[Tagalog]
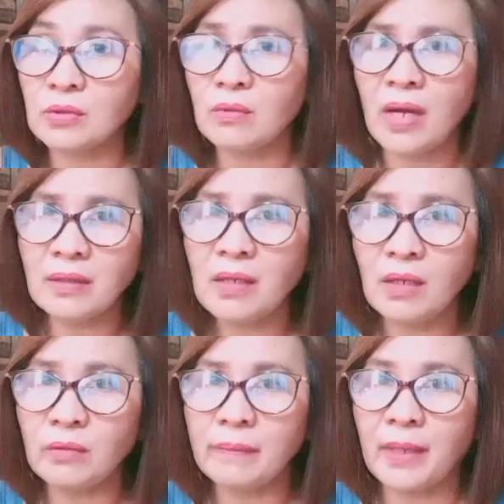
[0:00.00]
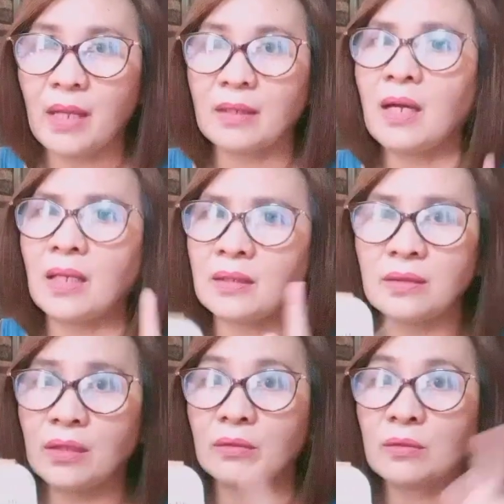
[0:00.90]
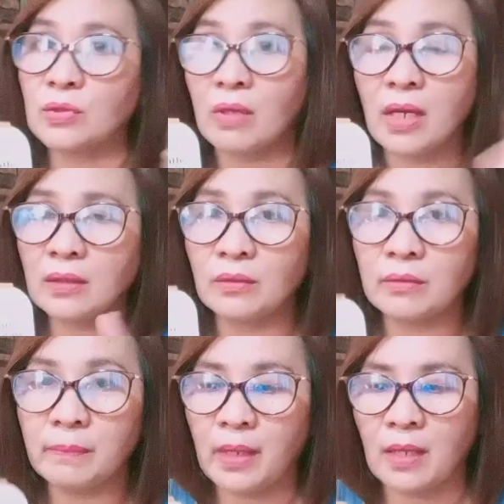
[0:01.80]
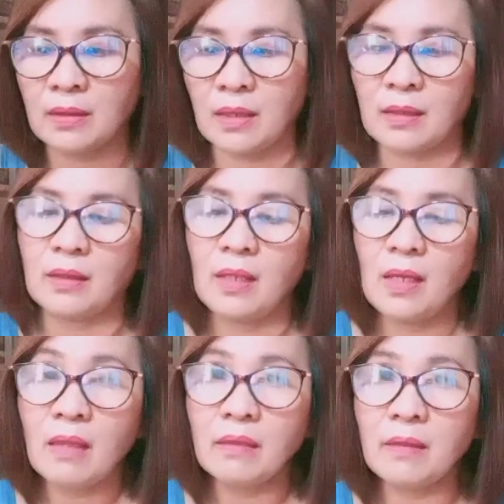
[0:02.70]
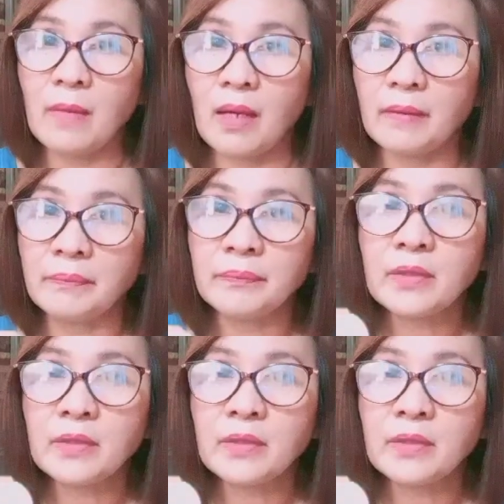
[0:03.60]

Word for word: So, kahit na anong product, kahit hindi ito, so kahit anong product, diba?